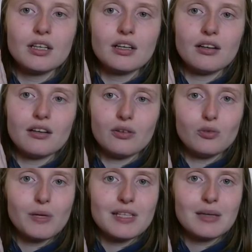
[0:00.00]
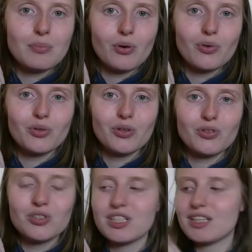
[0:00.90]
euh, une place à prendre
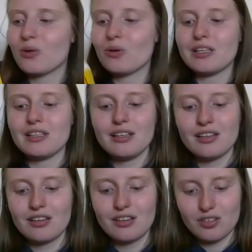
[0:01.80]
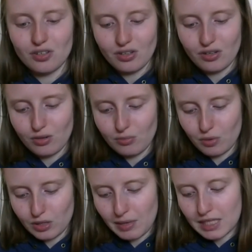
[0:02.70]
de J.K. Rowling. Euh, ben,
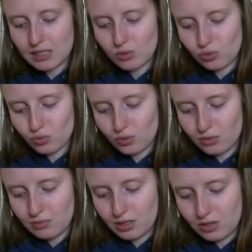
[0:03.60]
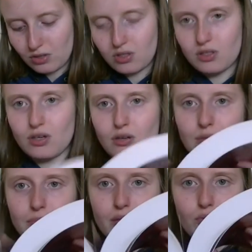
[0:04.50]
on est mardi aujourd'hui, mais j'ai quand
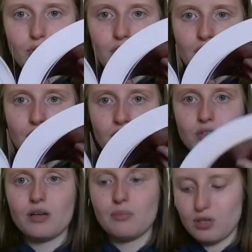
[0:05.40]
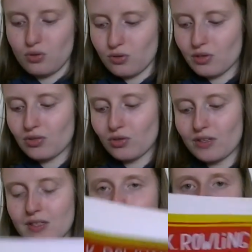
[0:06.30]
même bien lu. J'ai la page
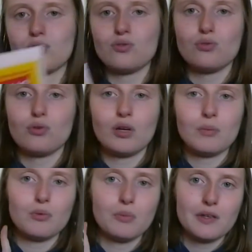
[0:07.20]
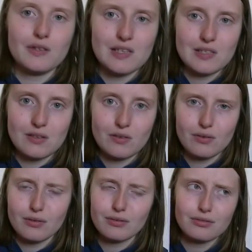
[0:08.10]
285 sur à peu près
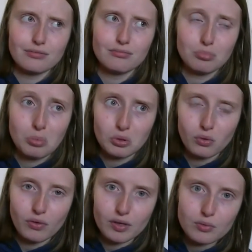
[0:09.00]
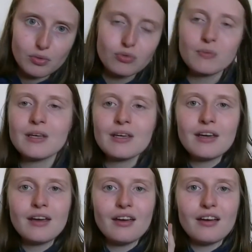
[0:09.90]
680,
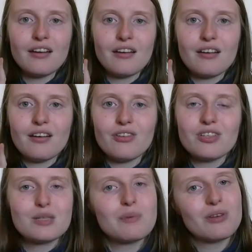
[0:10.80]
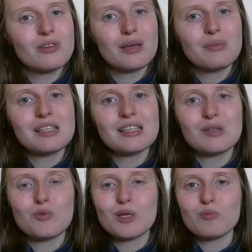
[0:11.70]
euh, J'espère le terminer
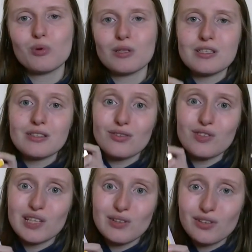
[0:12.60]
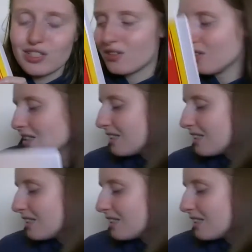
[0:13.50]
cette semaine pour l'instant, j'adore, j'adore.